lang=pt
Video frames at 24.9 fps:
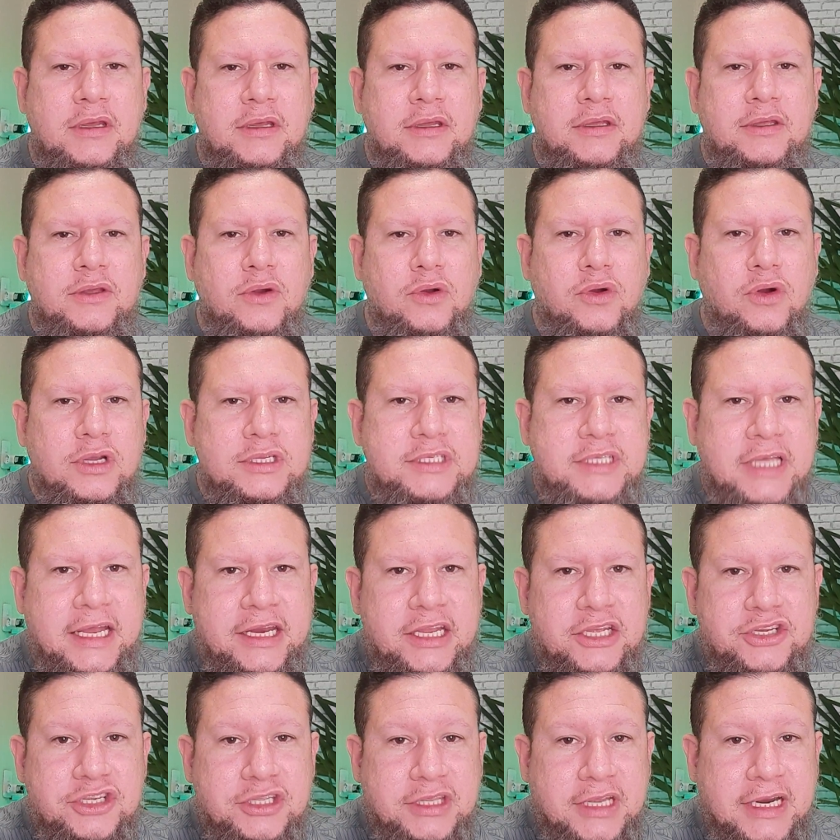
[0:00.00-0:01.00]
E eu
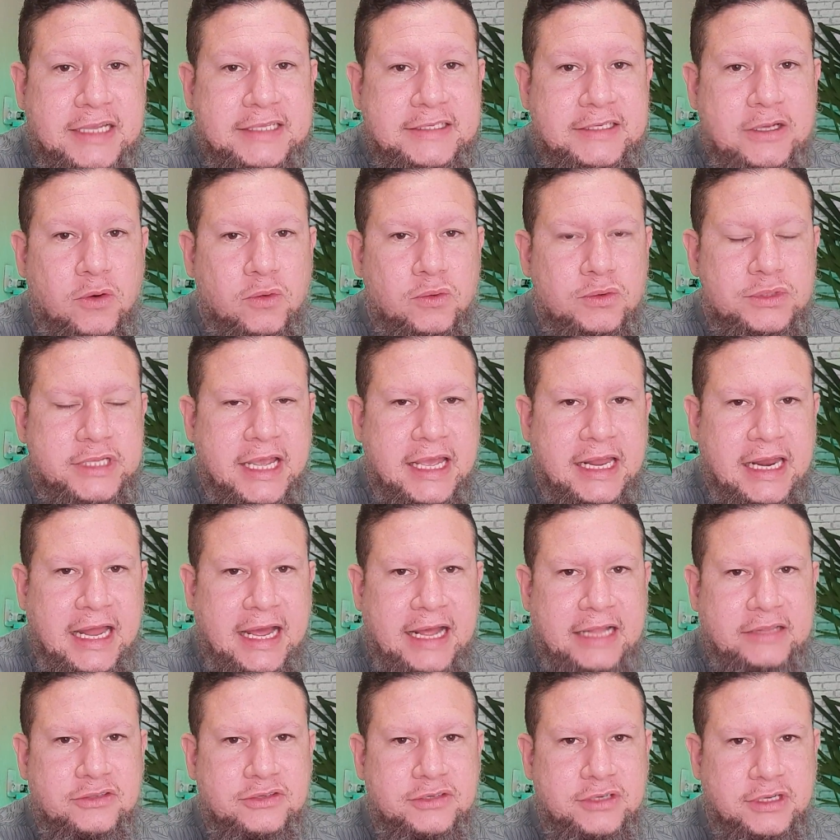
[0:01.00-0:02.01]
gostaria de trazer alguns
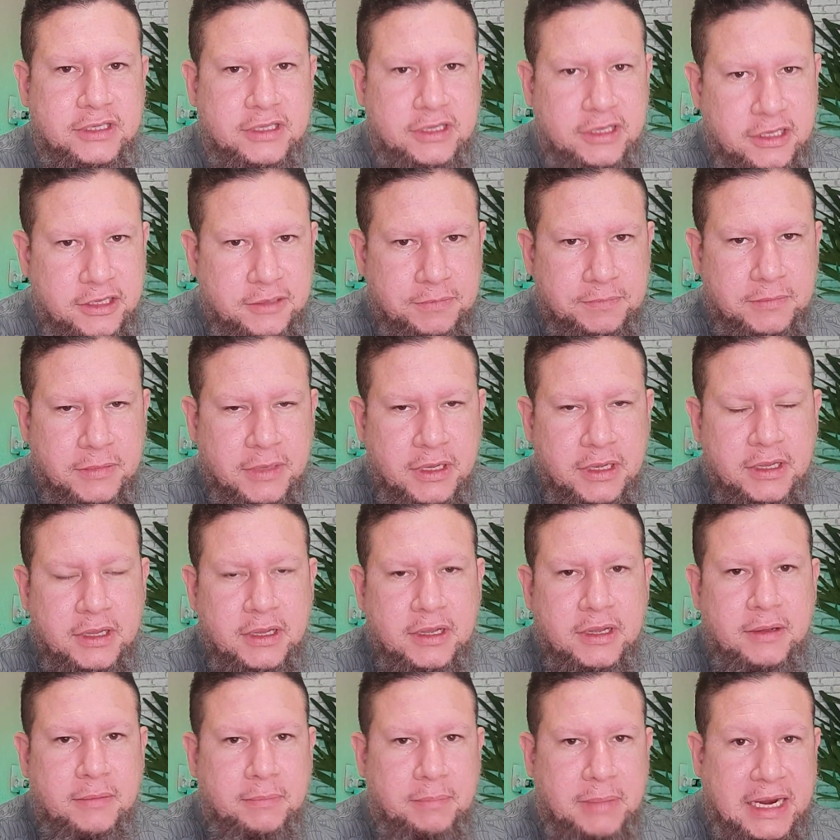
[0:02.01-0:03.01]
relatos aqui
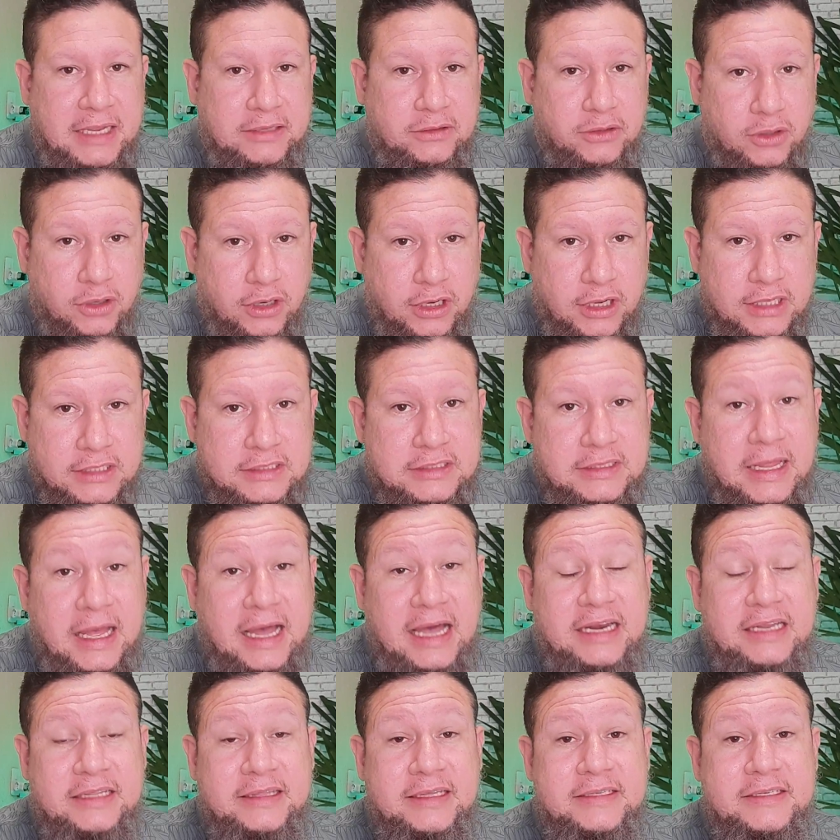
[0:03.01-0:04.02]
para nós da
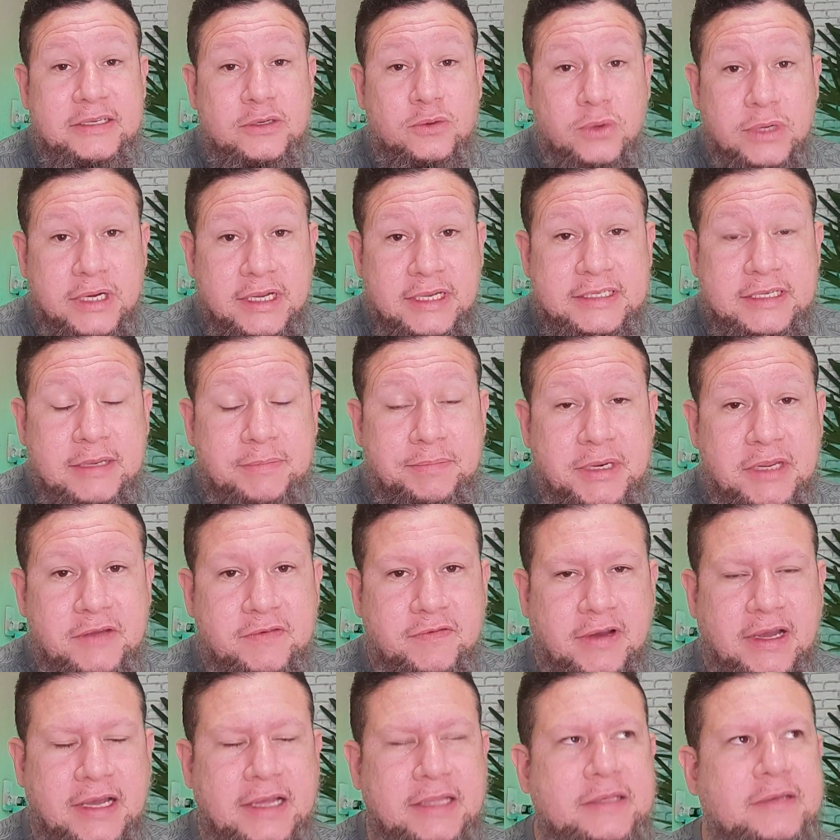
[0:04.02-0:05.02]
área da segurança
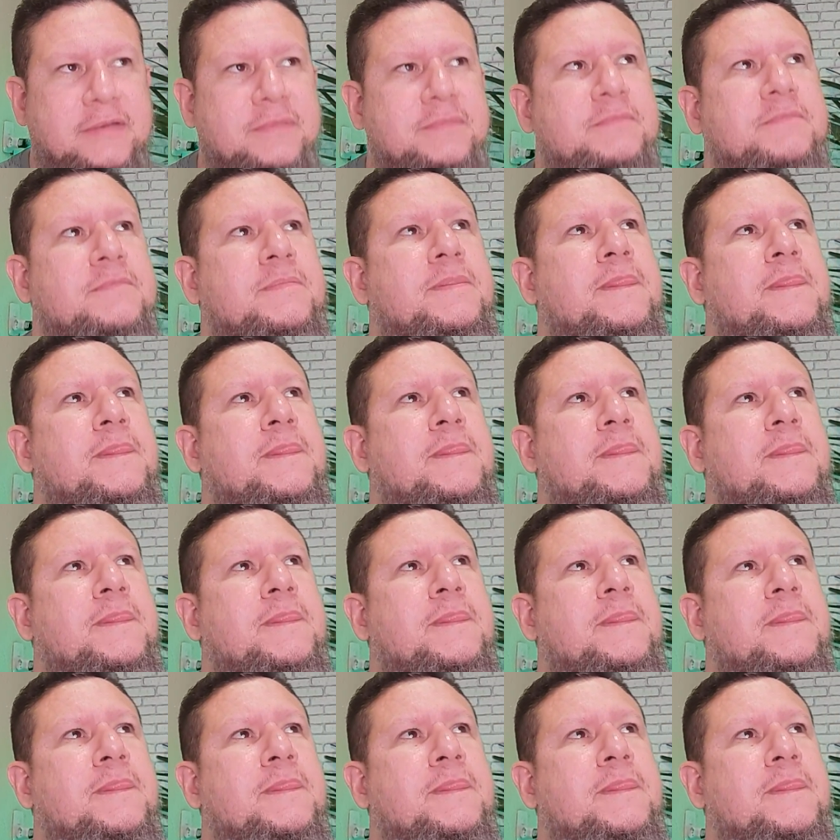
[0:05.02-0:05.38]
privada.